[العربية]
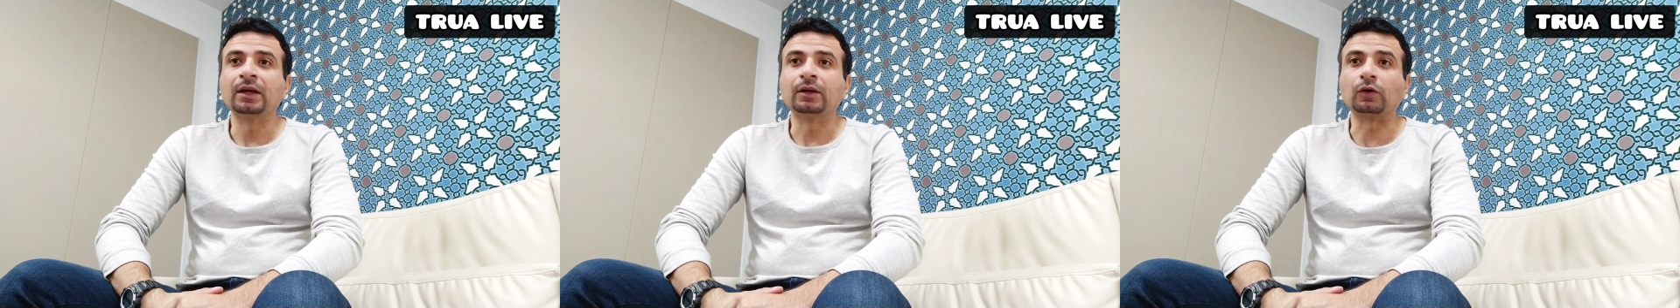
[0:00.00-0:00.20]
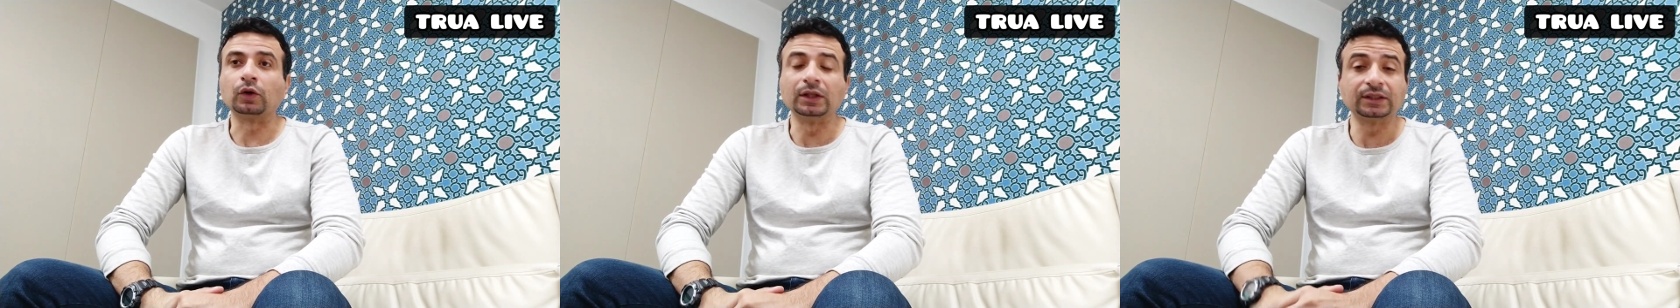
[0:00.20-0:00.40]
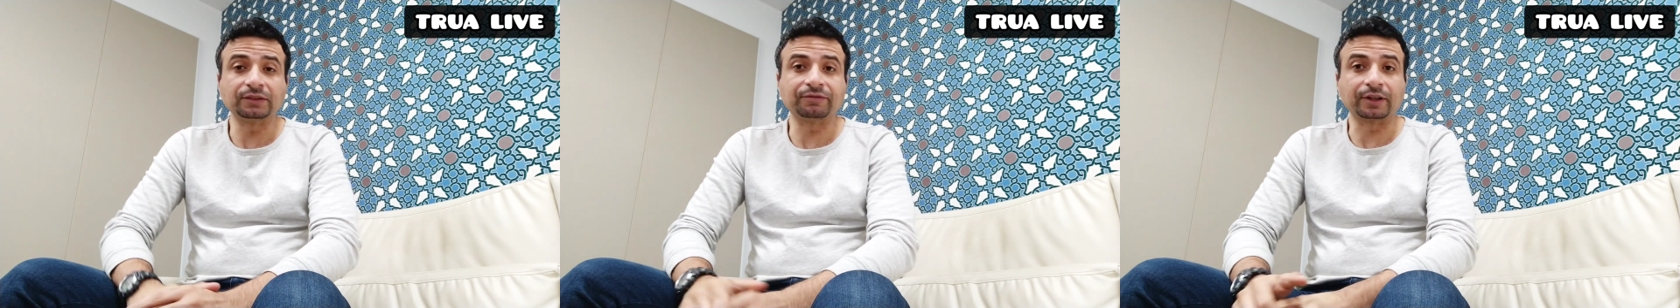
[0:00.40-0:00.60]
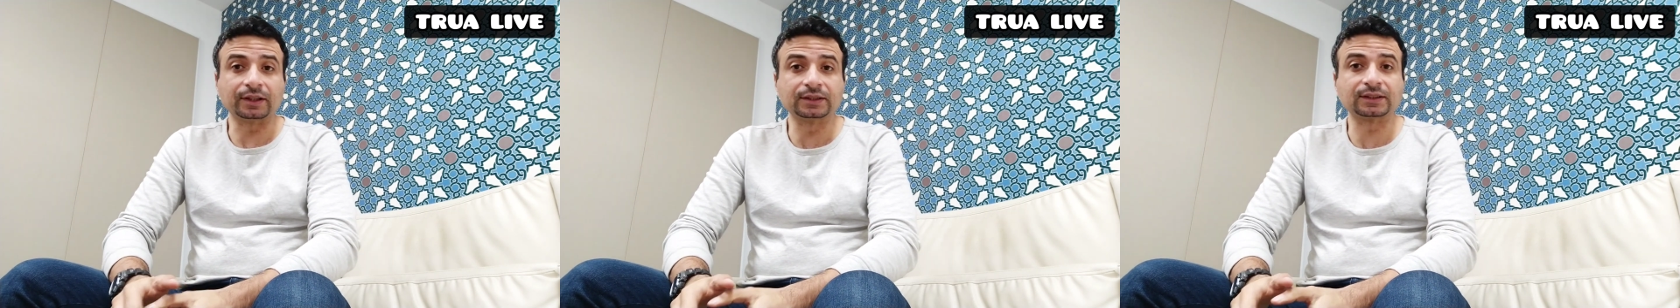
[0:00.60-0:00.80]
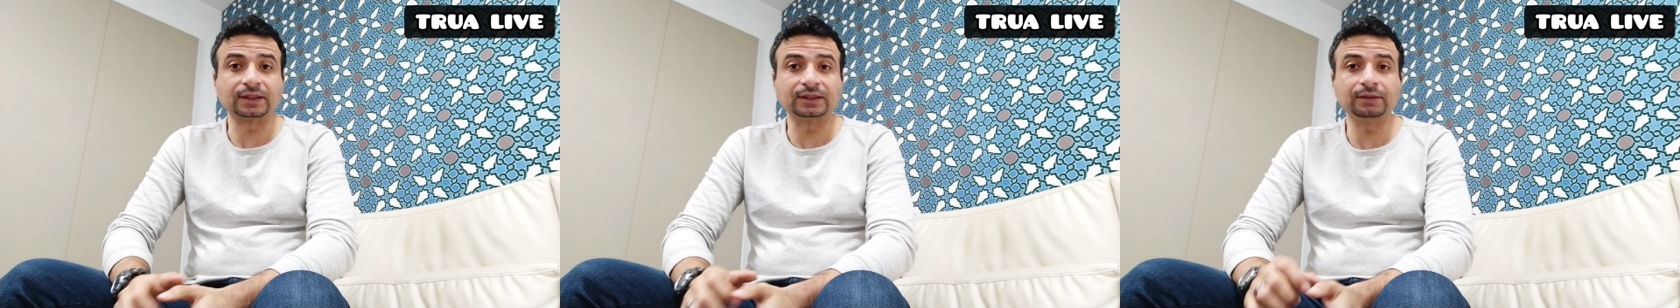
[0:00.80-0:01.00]
رؤيتي في
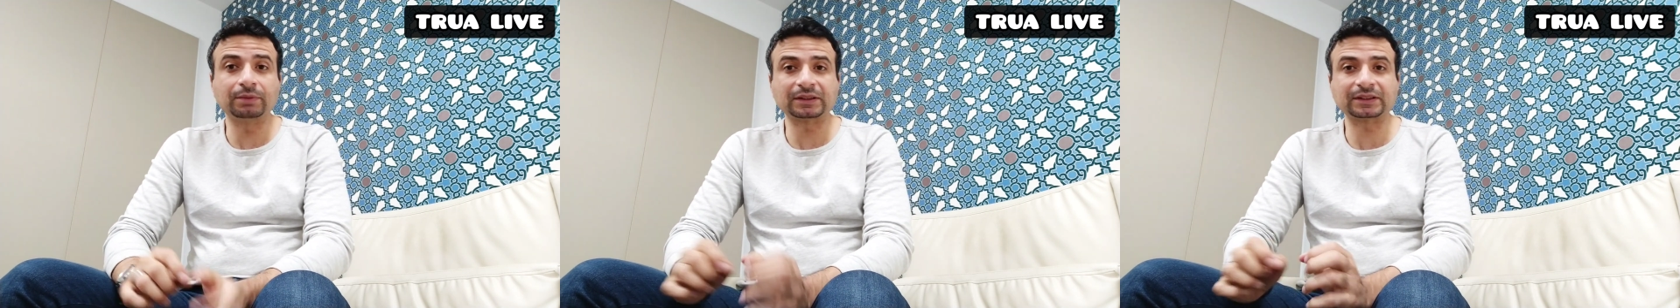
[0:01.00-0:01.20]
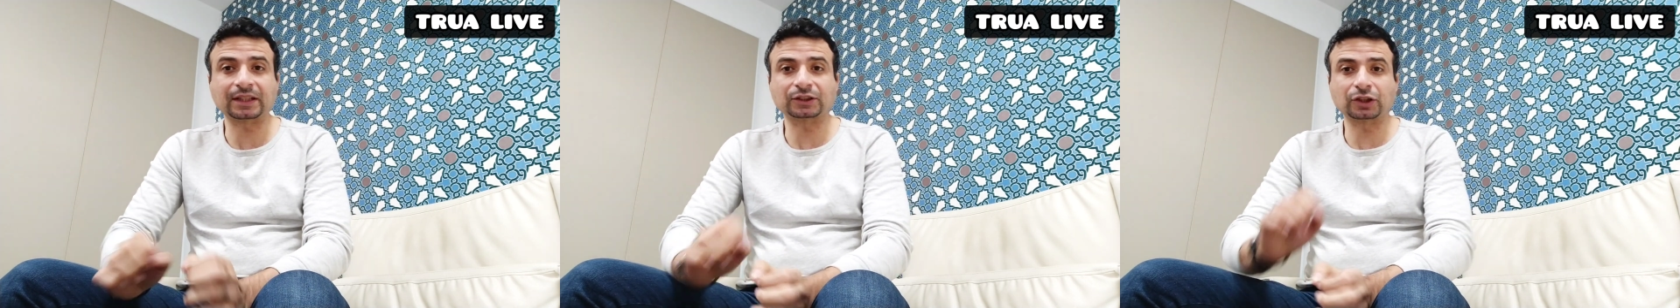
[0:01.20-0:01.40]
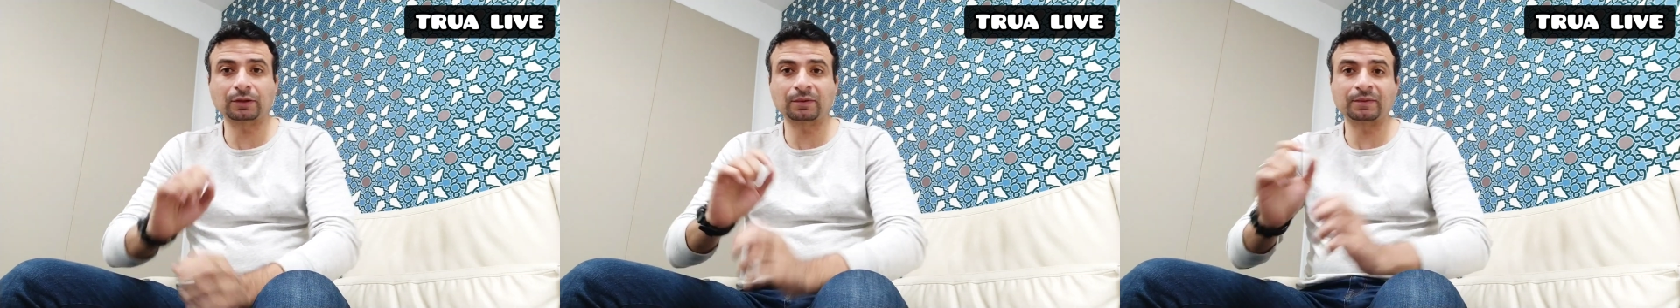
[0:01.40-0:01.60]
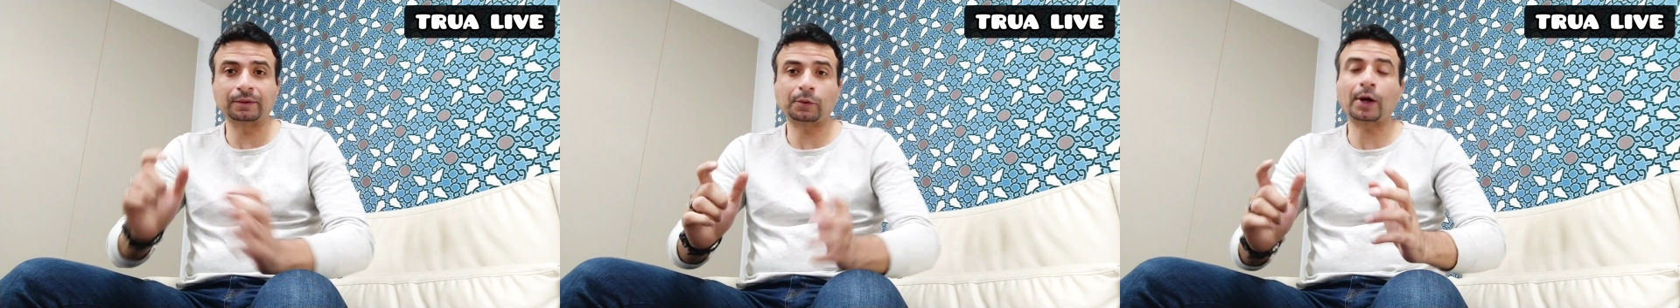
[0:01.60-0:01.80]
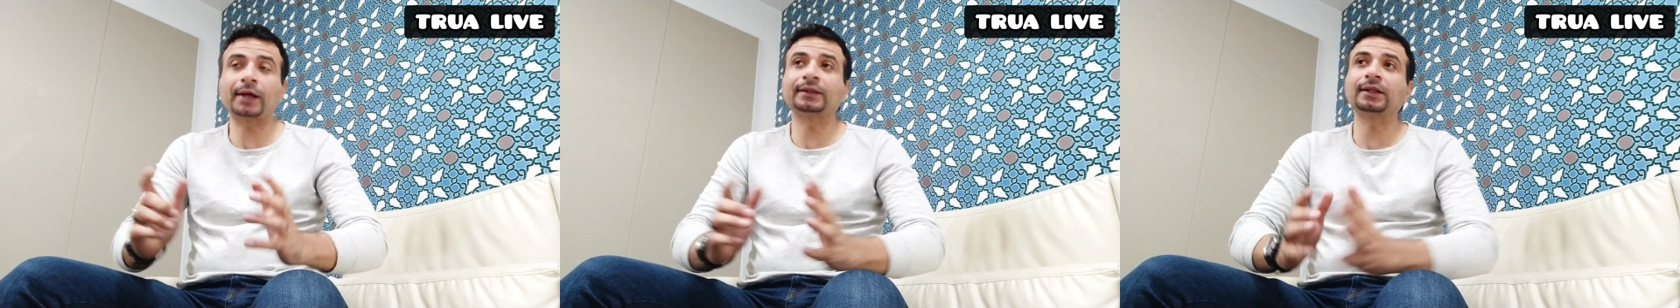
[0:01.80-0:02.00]
القصه دي بس عشان ابقى
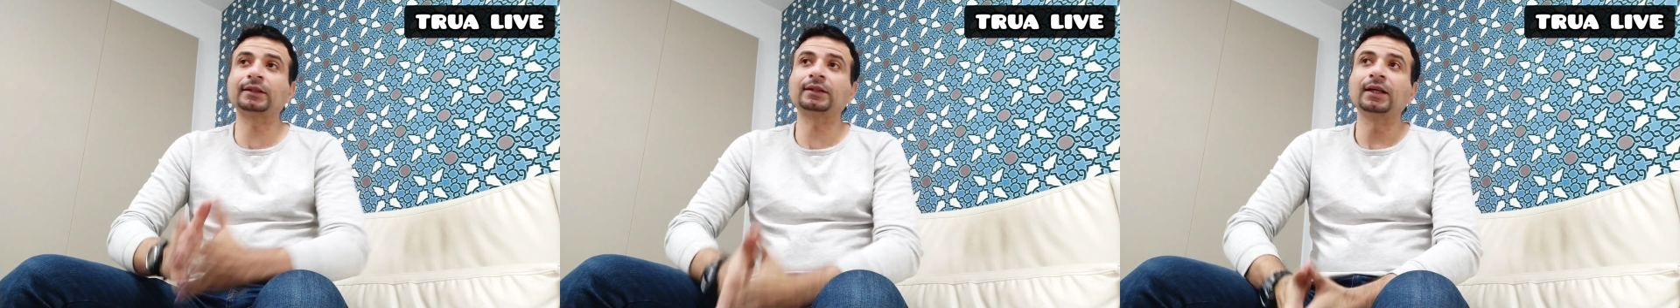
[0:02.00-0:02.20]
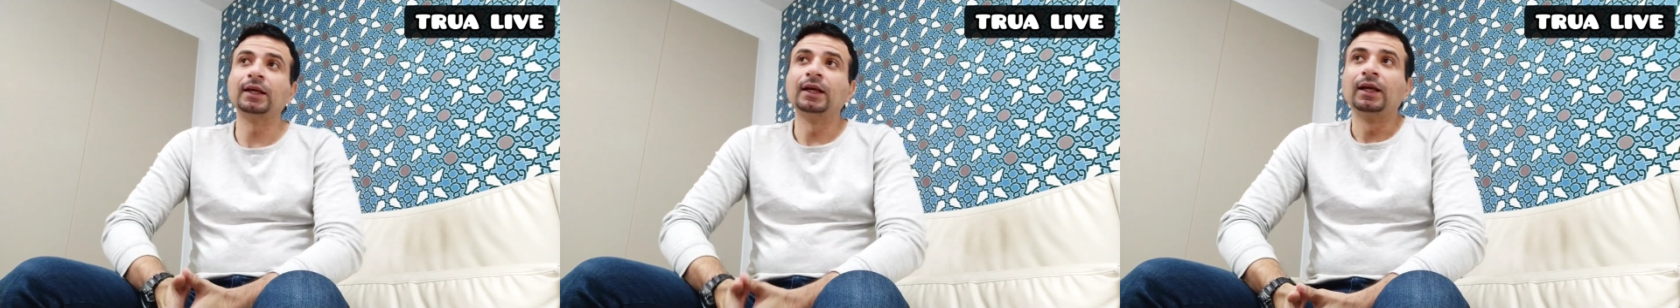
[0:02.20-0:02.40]
محدد